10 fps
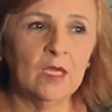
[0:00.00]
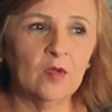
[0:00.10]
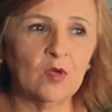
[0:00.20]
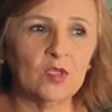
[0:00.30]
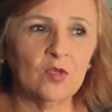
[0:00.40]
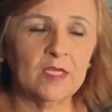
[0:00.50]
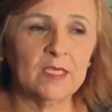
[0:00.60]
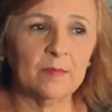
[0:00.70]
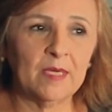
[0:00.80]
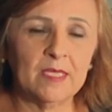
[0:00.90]
lo que yo le
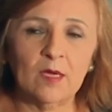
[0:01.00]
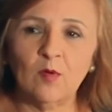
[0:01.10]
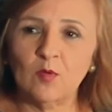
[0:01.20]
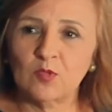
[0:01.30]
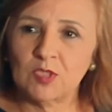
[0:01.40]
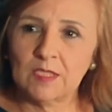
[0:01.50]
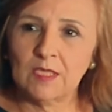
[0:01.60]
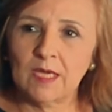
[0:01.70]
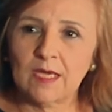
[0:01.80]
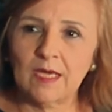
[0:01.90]
llamaría
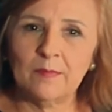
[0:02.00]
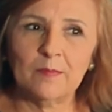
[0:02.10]
golosinas acá.